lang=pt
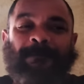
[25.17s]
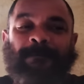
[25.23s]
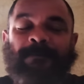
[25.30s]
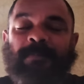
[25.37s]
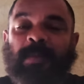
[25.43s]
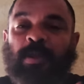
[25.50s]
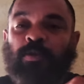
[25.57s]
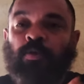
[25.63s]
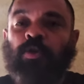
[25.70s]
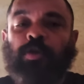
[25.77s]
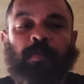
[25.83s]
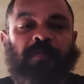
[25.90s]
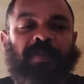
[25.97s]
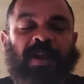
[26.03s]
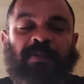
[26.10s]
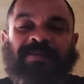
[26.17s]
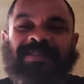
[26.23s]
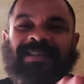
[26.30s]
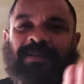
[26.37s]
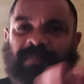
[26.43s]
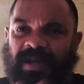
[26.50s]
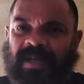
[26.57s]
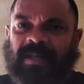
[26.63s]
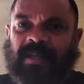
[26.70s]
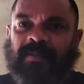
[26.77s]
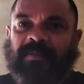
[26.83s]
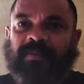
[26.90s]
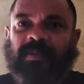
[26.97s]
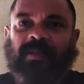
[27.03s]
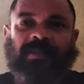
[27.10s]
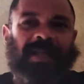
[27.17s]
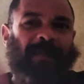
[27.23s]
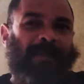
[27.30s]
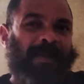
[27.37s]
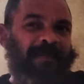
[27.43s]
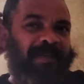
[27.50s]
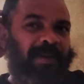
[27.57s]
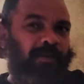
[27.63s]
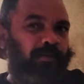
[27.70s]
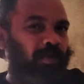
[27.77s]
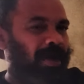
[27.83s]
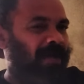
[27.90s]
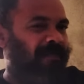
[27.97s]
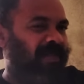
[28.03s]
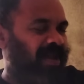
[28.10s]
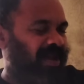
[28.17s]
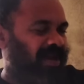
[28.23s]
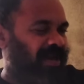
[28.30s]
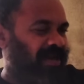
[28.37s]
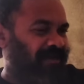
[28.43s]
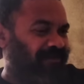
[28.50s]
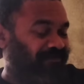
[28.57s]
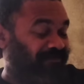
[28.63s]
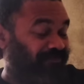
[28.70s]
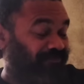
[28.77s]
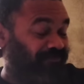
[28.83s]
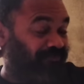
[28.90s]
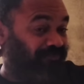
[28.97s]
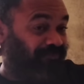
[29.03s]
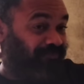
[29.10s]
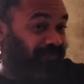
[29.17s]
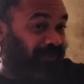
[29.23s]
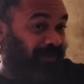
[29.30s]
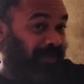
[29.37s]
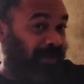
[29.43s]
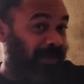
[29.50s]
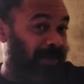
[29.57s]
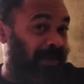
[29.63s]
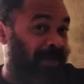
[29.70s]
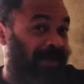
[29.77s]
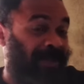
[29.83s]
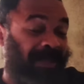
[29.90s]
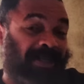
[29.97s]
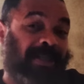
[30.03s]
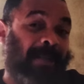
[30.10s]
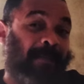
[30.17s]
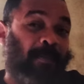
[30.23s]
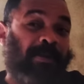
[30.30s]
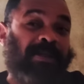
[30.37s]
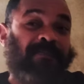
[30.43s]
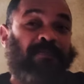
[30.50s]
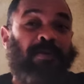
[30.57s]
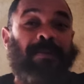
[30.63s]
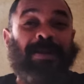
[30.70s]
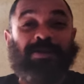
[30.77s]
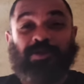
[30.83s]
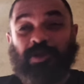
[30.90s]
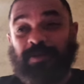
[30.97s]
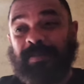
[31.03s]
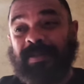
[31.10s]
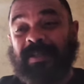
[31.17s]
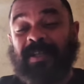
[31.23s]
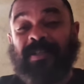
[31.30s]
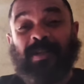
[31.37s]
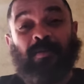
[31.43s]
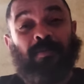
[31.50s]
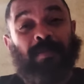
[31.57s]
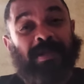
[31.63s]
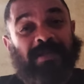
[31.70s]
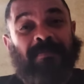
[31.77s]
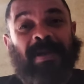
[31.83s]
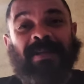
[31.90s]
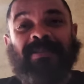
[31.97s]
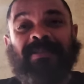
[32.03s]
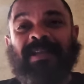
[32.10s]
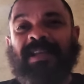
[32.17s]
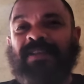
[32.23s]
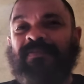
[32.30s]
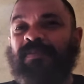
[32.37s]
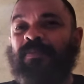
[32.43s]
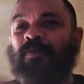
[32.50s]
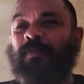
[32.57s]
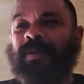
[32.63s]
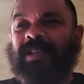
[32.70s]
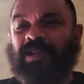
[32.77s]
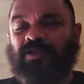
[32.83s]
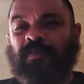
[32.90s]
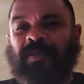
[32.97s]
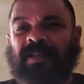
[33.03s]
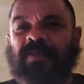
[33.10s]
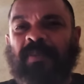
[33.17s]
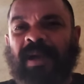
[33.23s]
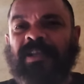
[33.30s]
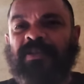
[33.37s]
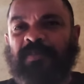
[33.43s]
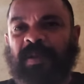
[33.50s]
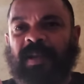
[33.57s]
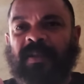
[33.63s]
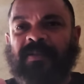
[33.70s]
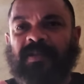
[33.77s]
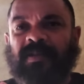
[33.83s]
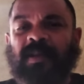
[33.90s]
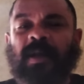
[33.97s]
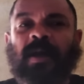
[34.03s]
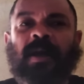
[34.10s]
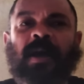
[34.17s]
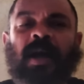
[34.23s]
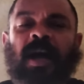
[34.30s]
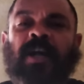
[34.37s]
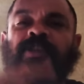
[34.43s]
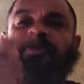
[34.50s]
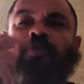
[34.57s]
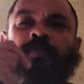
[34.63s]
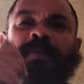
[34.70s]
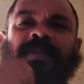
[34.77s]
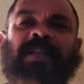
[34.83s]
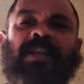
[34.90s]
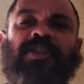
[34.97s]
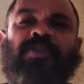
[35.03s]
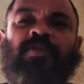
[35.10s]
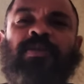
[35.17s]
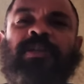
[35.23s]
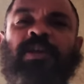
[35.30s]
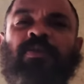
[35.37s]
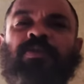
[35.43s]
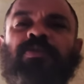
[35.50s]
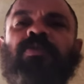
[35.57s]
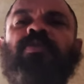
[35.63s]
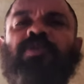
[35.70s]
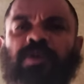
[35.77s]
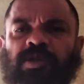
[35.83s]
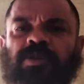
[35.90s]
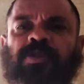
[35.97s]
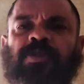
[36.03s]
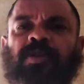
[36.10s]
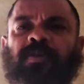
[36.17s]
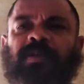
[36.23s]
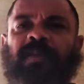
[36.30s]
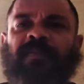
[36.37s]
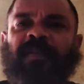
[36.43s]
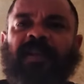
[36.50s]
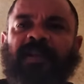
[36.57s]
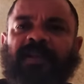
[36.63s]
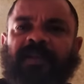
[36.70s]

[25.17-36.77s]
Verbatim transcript: no último final de semana da Pavilhão 9, né cara? A gente tem poucas informações, mas a gente tem algumas imagens aí. Vamos comentar sobre as imagens, beleza? Antes de eu começar este conteúdo, solta a vinheta.